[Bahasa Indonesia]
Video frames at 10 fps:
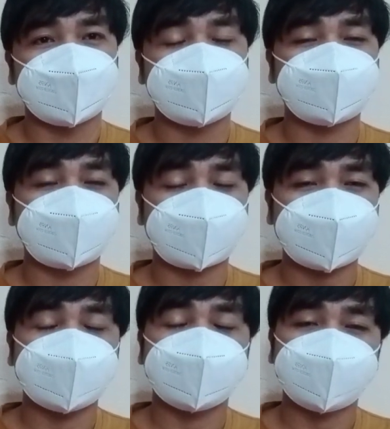Jadi
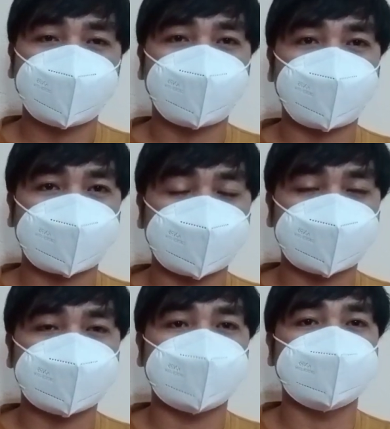sebenarnya ini
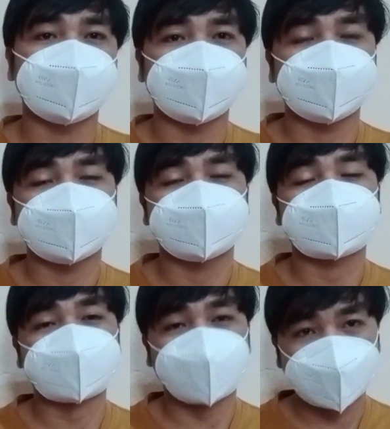merupakan e,
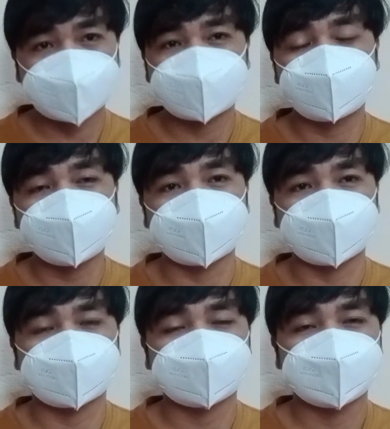persoalan juga
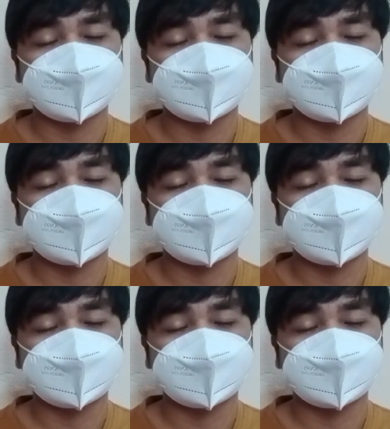ya.